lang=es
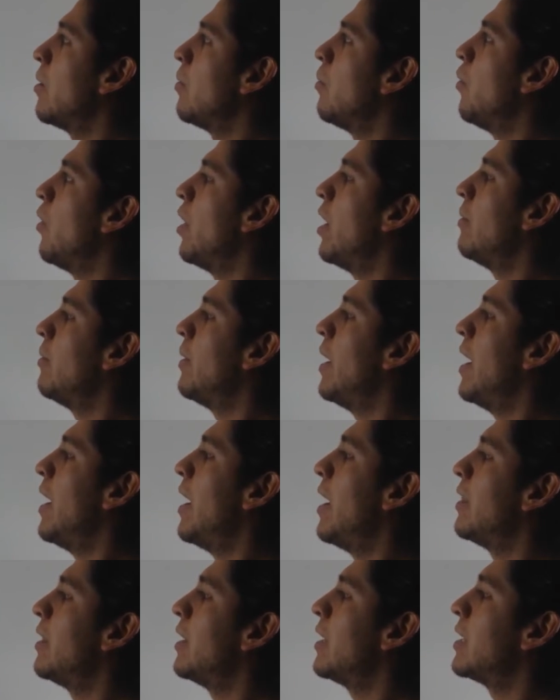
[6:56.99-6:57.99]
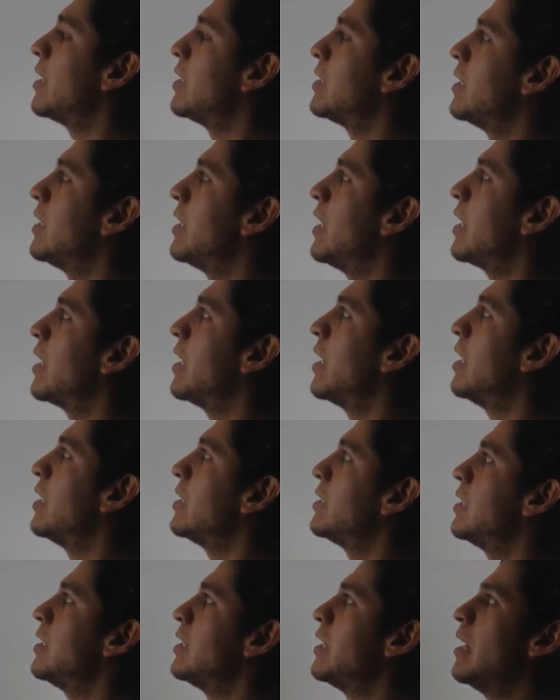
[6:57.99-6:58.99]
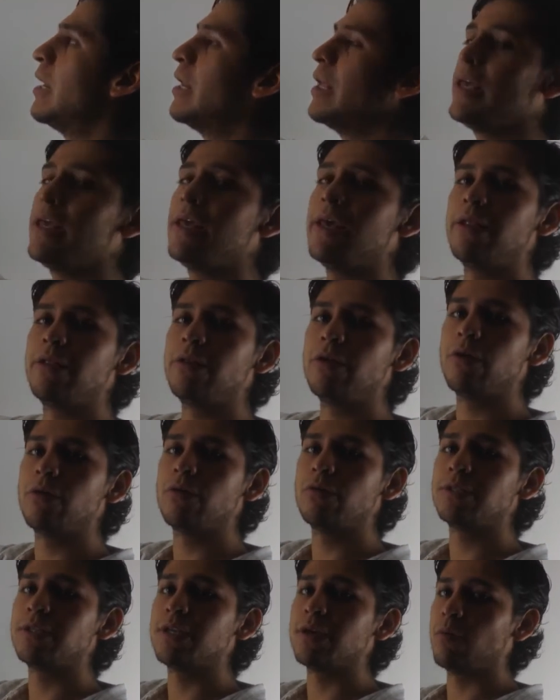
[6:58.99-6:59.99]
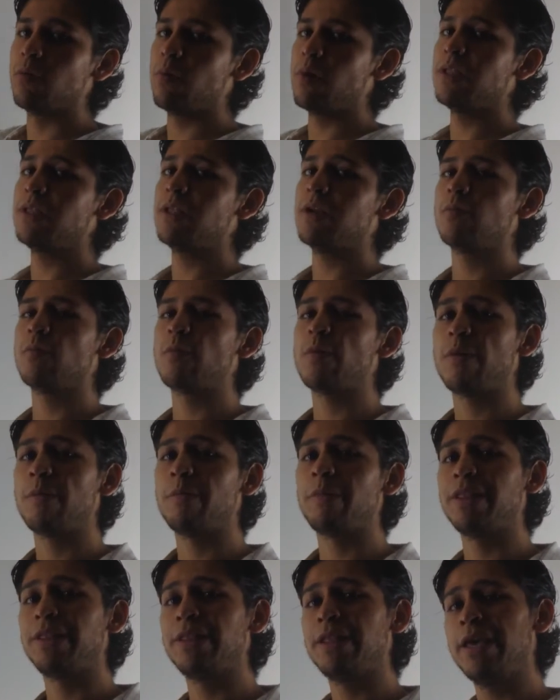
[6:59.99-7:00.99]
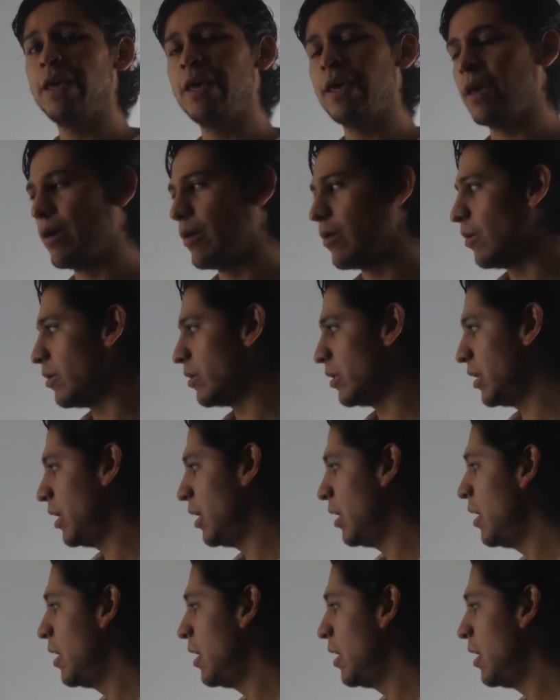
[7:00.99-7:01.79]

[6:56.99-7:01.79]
vuelva a decrecer aquí la señal y el diodo se encuentre nuevamente en corte.